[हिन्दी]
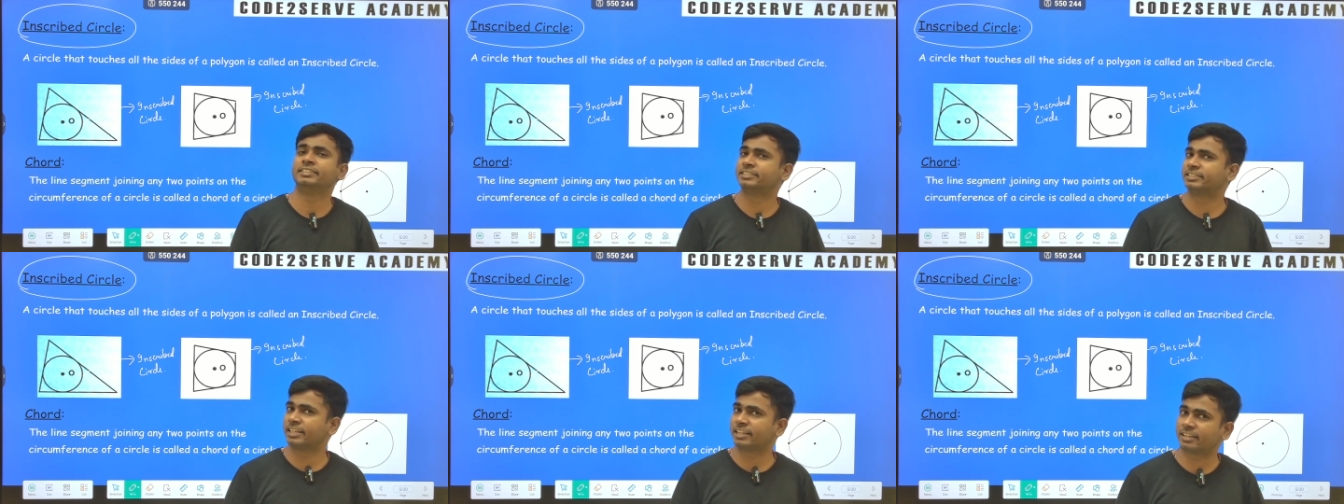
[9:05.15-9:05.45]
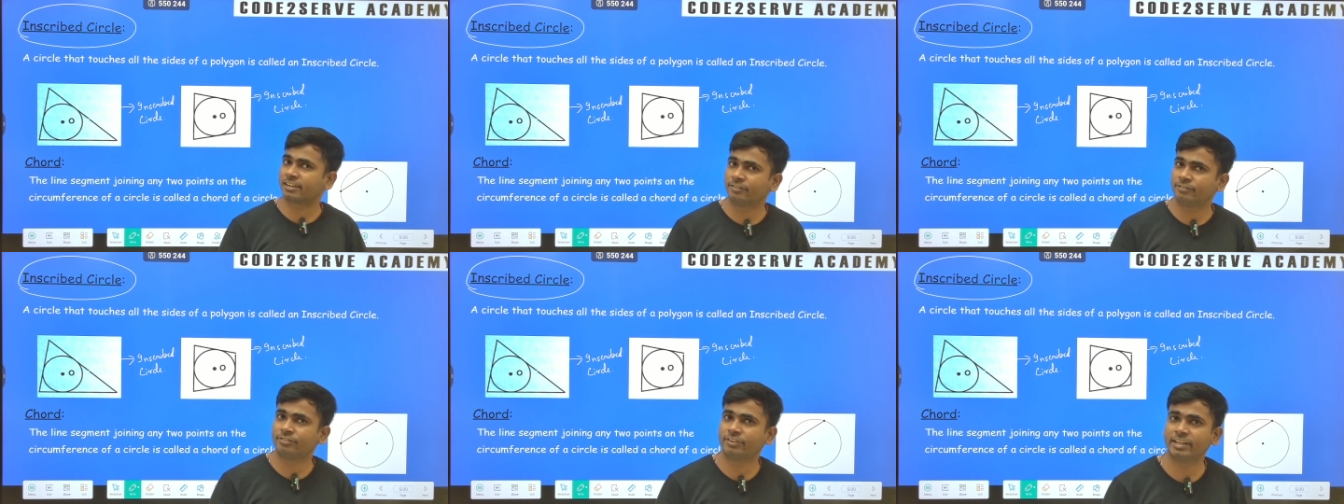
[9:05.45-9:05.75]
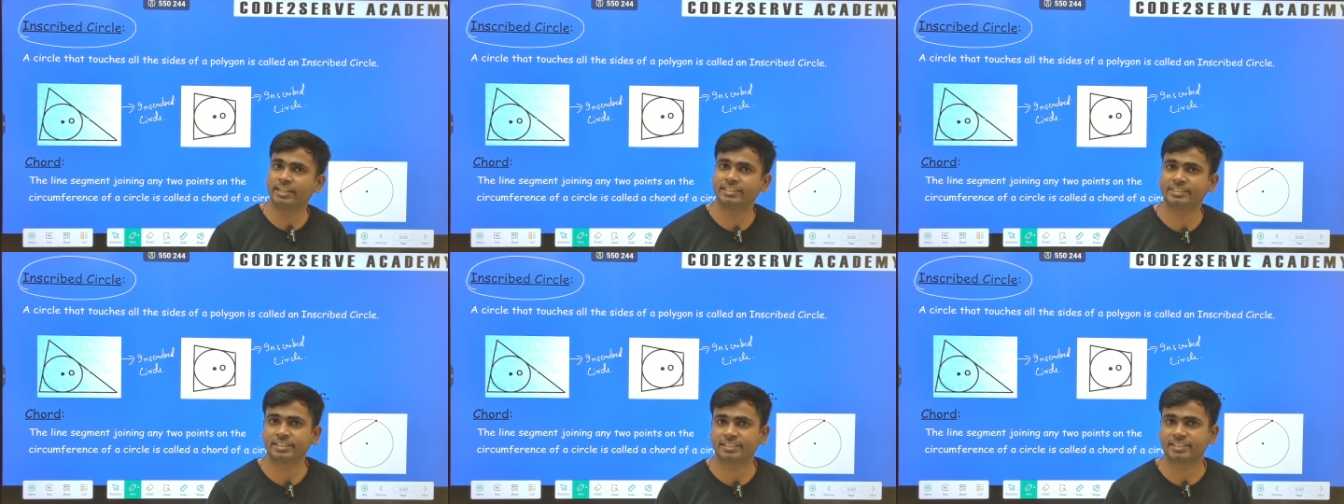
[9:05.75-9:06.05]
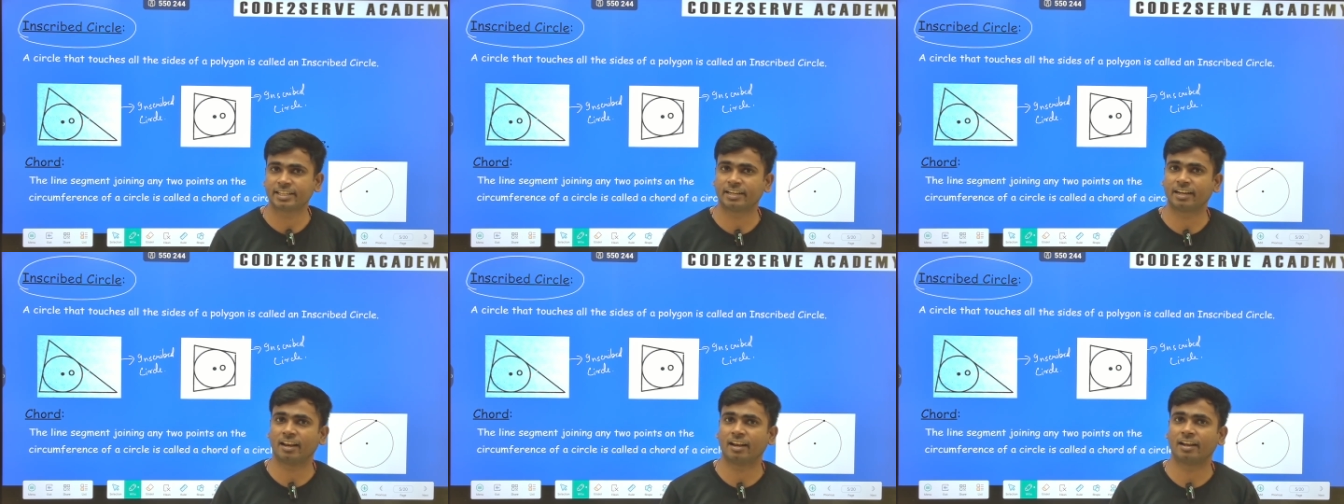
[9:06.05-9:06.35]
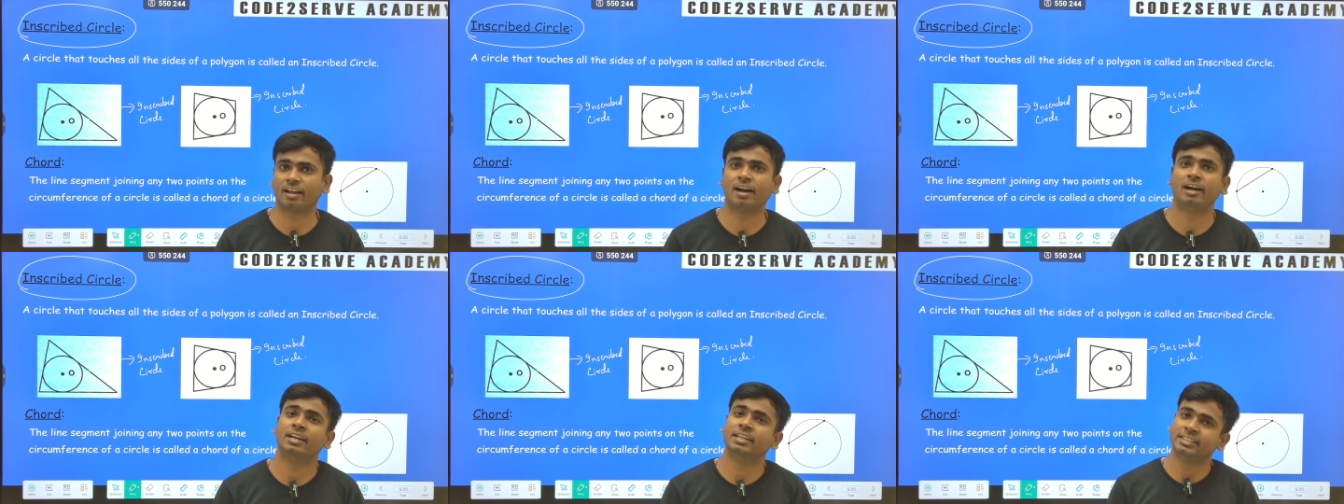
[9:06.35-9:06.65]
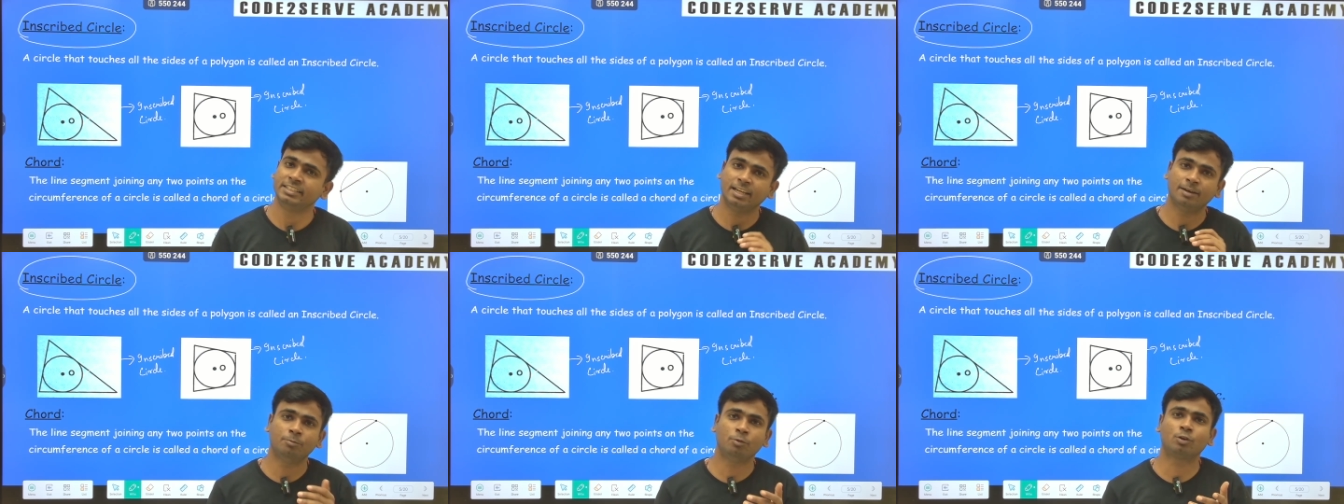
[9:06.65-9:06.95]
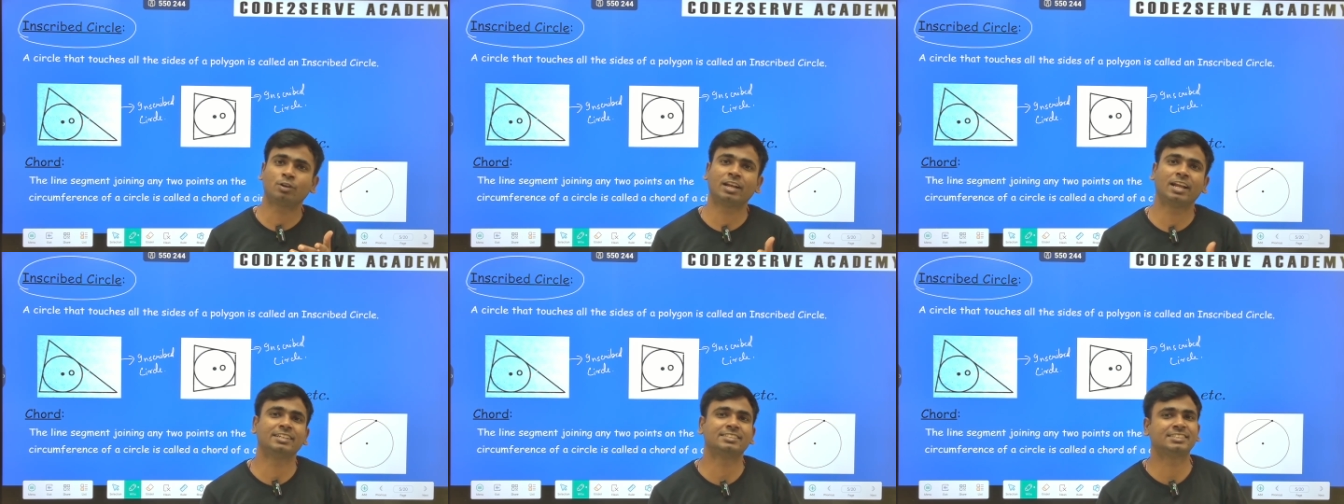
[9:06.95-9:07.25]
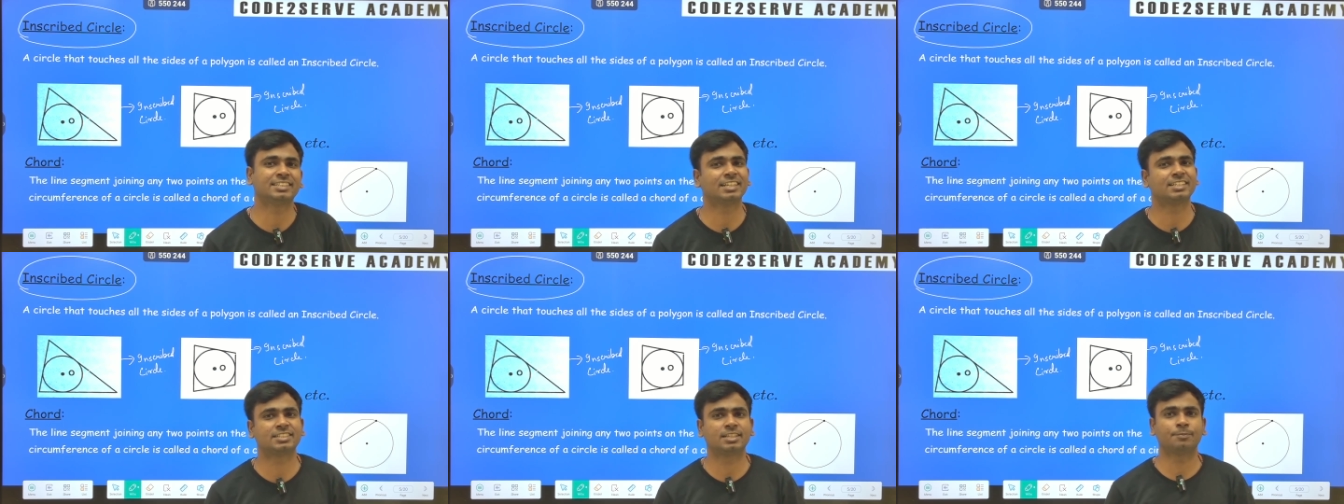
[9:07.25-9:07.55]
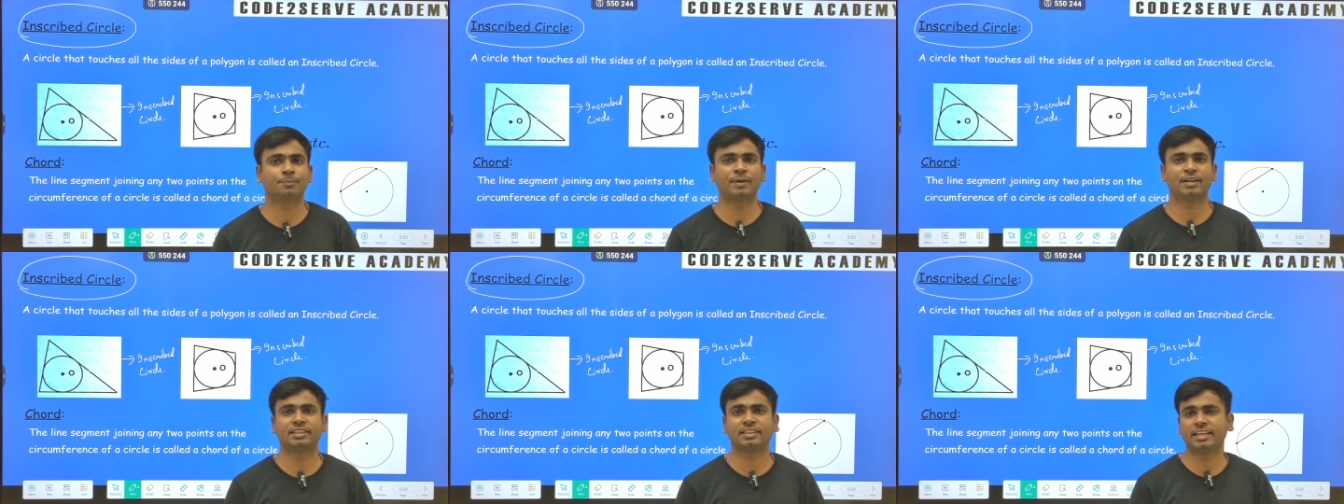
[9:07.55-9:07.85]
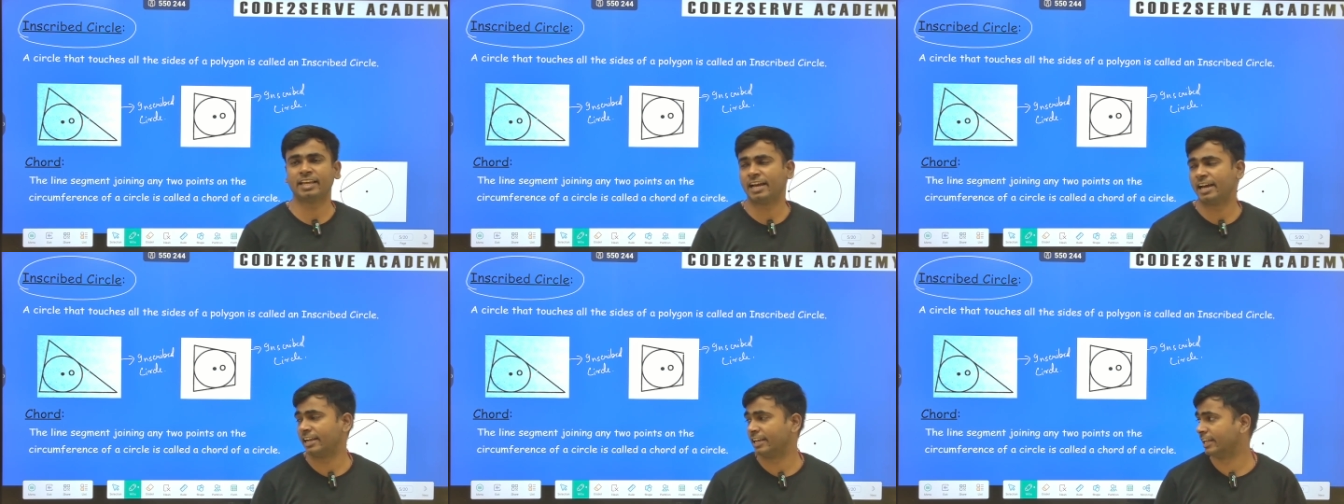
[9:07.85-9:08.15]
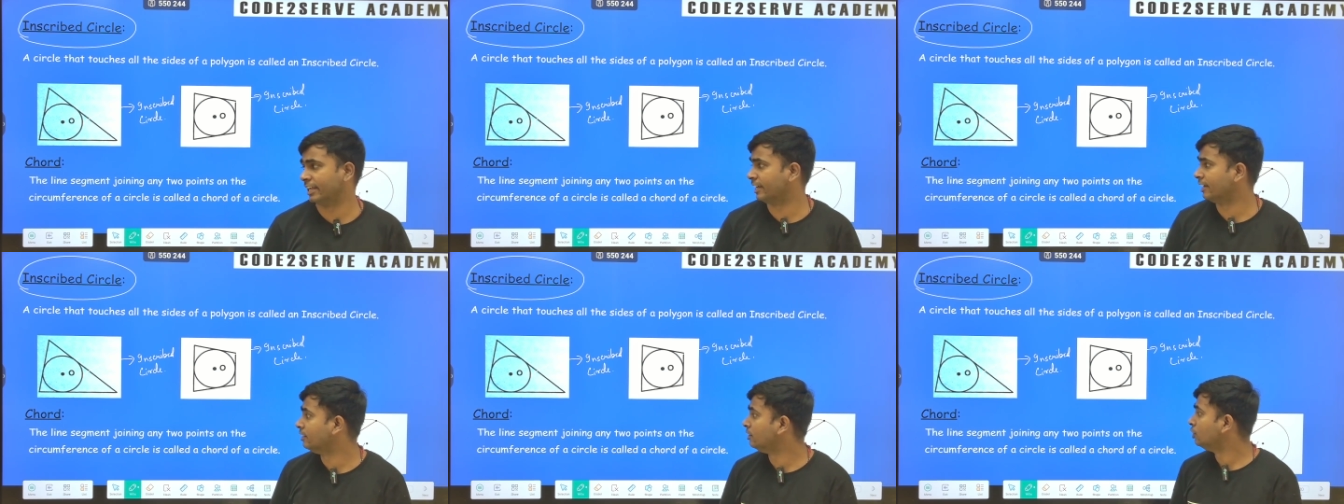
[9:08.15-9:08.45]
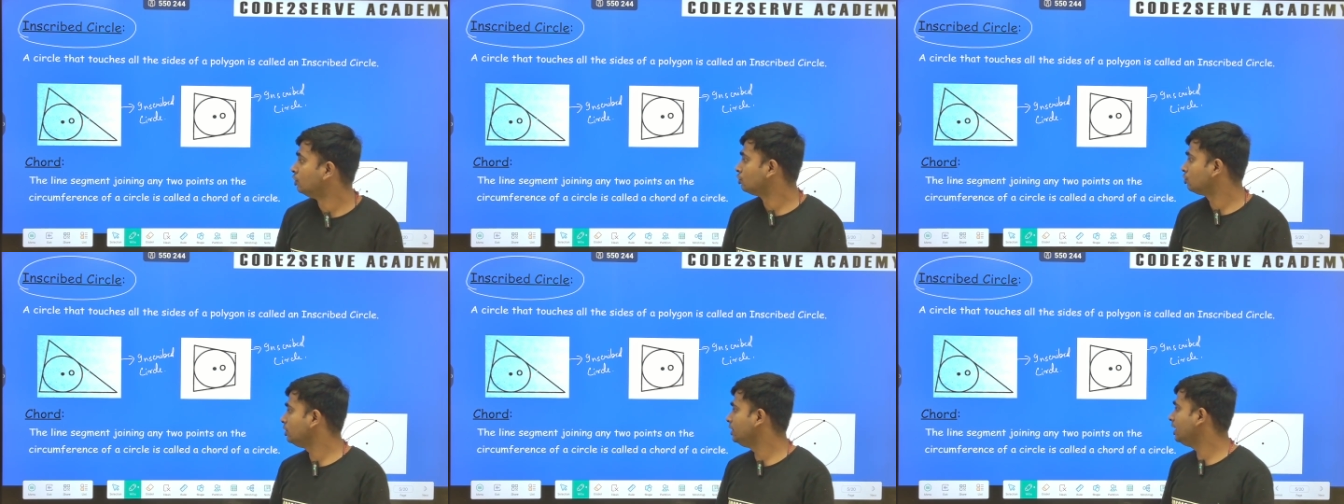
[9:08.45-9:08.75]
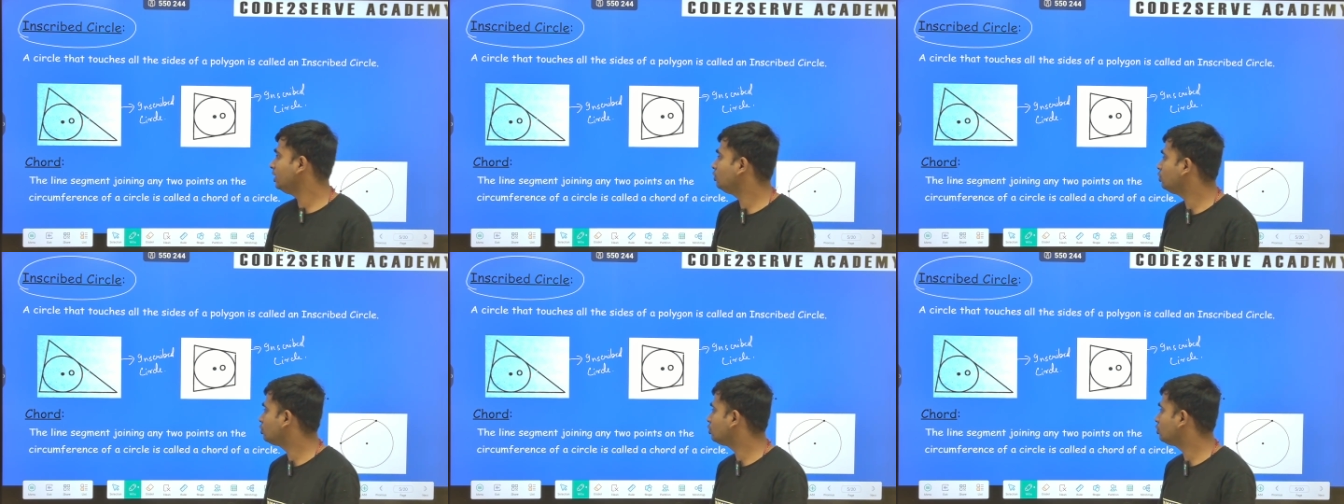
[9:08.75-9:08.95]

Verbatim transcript: सरकम है सर्कल का ये हम लोग क्लास सिक्स से पढ़ते आ रहे हैं तो ये